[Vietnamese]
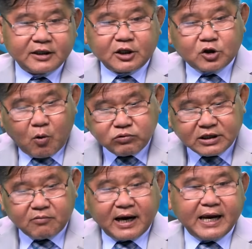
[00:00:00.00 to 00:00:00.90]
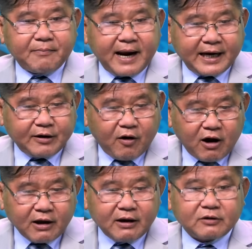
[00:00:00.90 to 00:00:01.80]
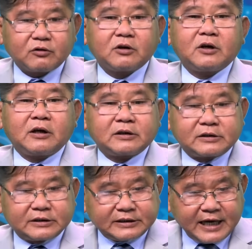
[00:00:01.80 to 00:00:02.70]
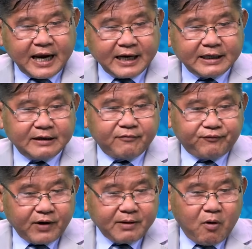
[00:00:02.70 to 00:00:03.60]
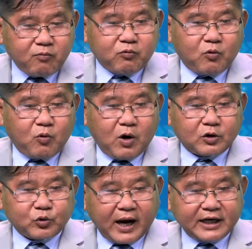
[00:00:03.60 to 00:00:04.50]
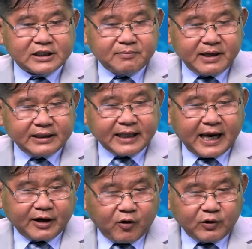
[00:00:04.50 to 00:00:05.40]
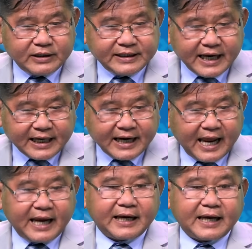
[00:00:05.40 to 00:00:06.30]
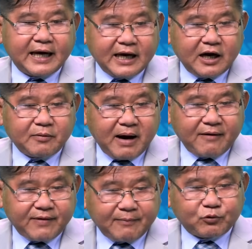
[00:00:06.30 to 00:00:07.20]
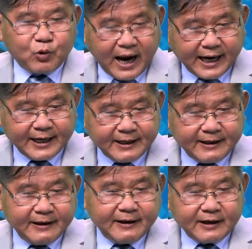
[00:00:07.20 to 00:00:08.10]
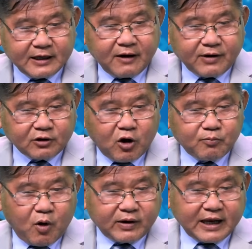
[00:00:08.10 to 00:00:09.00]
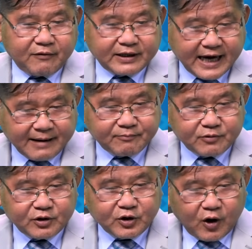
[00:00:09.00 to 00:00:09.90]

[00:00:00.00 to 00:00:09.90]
Thì cũng trong ngày 22 đó trang Facebook của Tòa đại sứ Mỹ tại Hà Nội nhắc lại cái lời bà Phạm Thu Hằng right. người phát ngôn Bộ Ngoại giao Việt Nam yeah. Dạ.